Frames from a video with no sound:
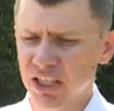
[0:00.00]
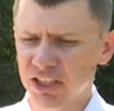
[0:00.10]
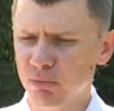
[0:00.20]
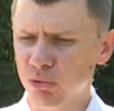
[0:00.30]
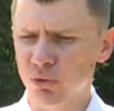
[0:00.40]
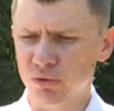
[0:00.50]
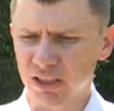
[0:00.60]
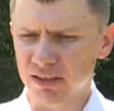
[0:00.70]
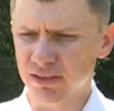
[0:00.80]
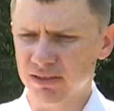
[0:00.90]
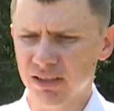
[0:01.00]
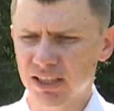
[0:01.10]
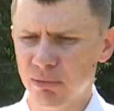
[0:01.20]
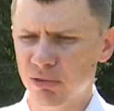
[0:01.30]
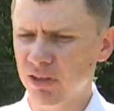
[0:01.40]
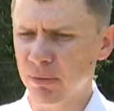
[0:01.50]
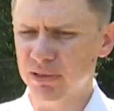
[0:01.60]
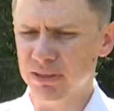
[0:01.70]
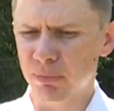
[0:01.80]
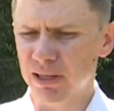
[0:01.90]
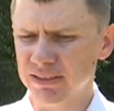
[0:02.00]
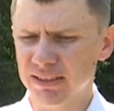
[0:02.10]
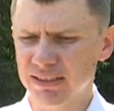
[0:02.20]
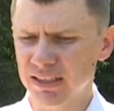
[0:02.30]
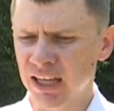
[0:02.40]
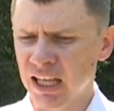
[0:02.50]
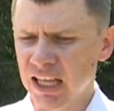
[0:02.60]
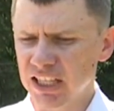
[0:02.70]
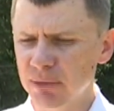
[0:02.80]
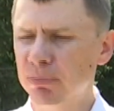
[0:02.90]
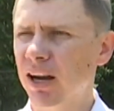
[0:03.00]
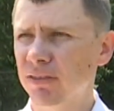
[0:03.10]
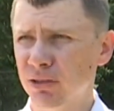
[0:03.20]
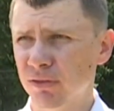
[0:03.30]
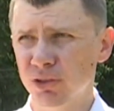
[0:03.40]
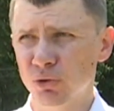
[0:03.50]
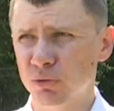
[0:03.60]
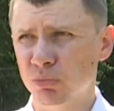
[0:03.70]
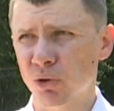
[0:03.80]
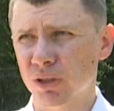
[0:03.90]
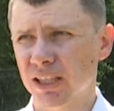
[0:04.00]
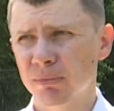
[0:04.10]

не будут соответствовать требованиям безопасности и правилам виду спорта.